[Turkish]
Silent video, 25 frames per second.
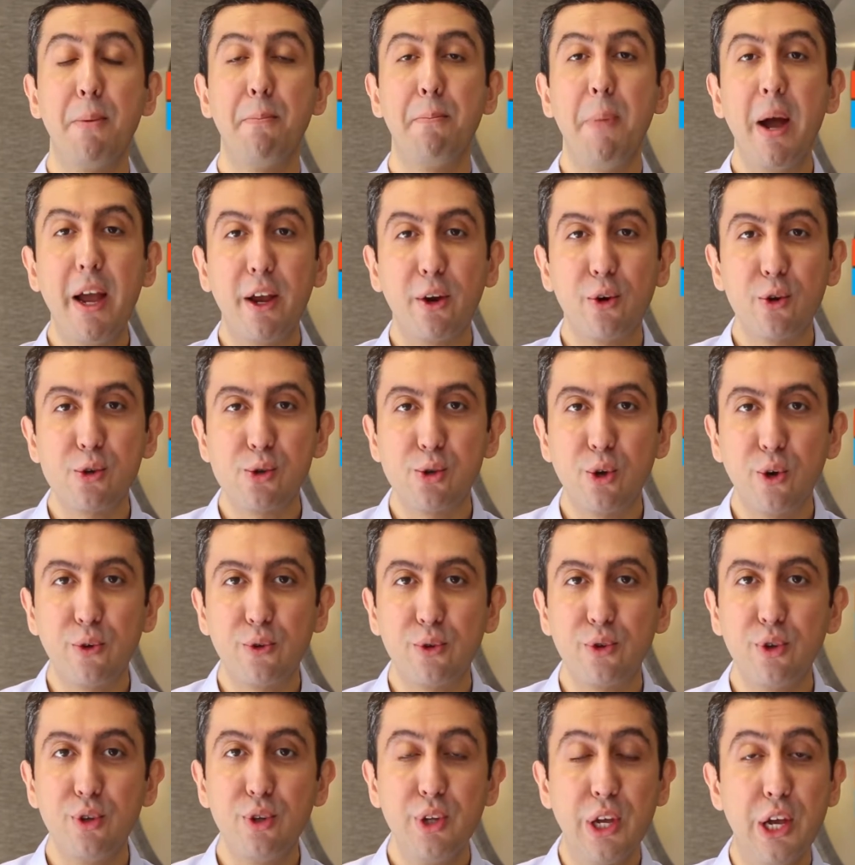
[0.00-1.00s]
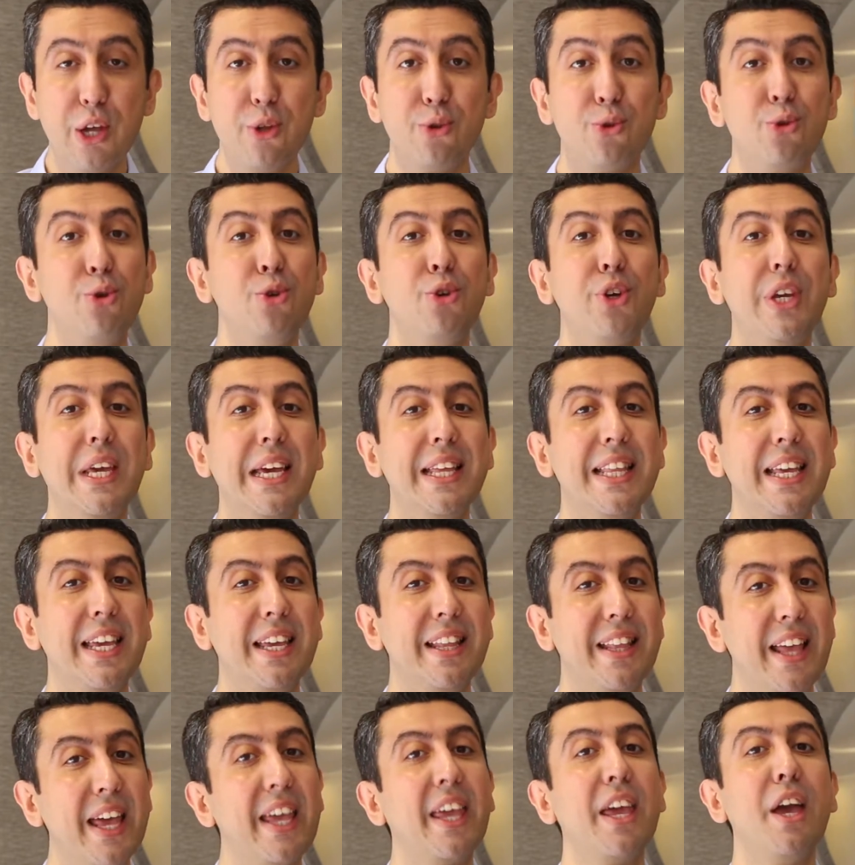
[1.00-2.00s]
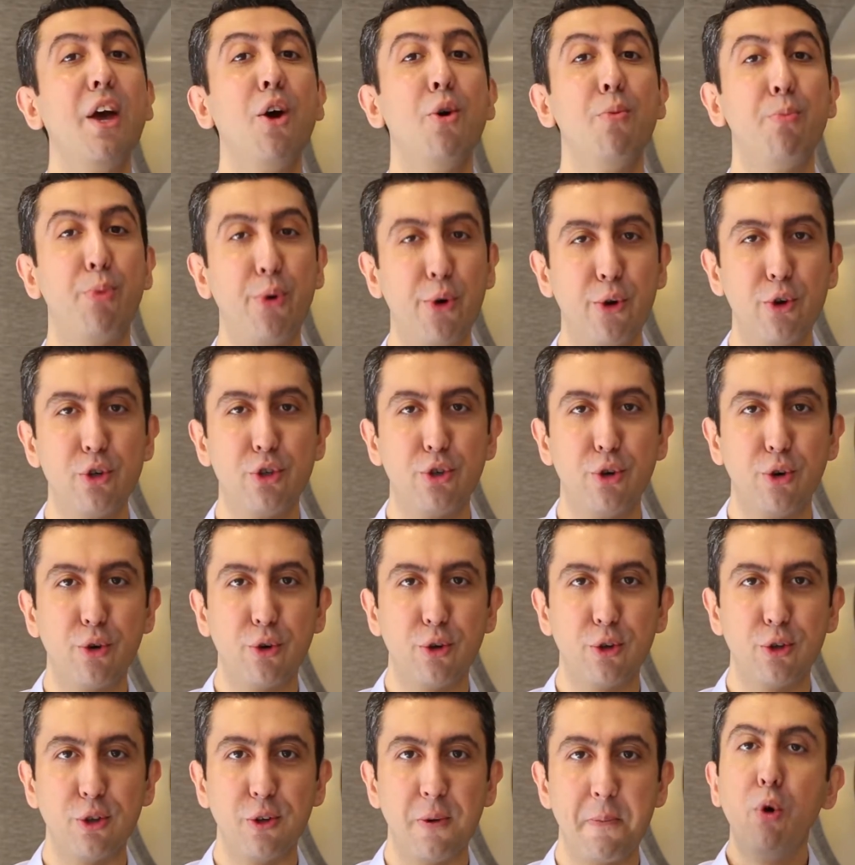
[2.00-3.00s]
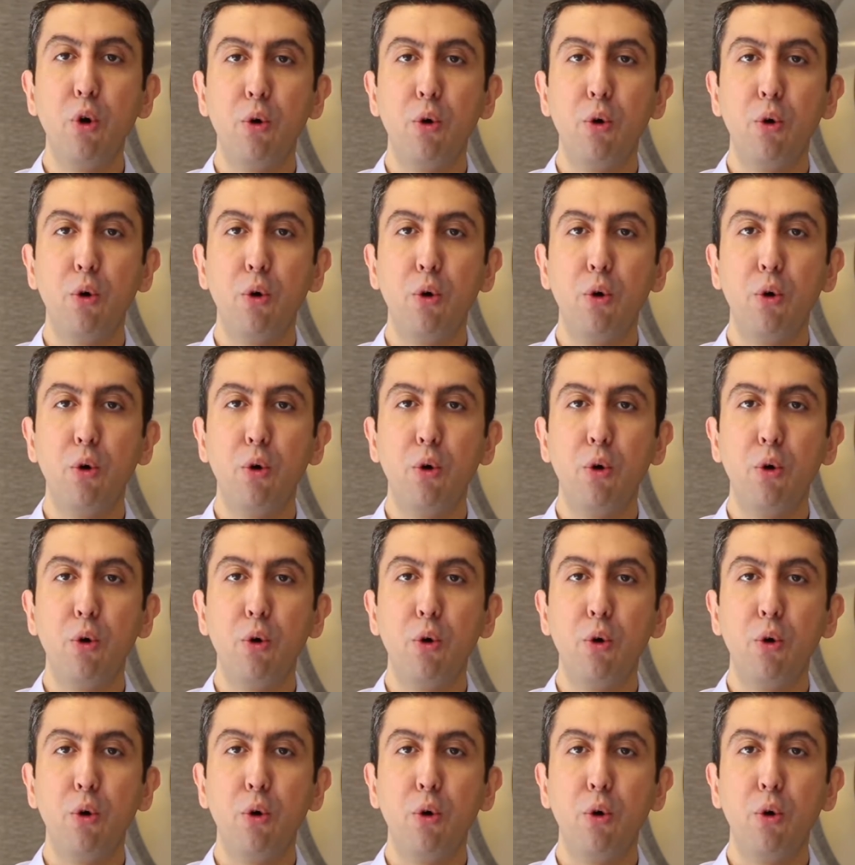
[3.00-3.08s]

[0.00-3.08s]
Microsoft'un Türkiye'deki tek proje okulu.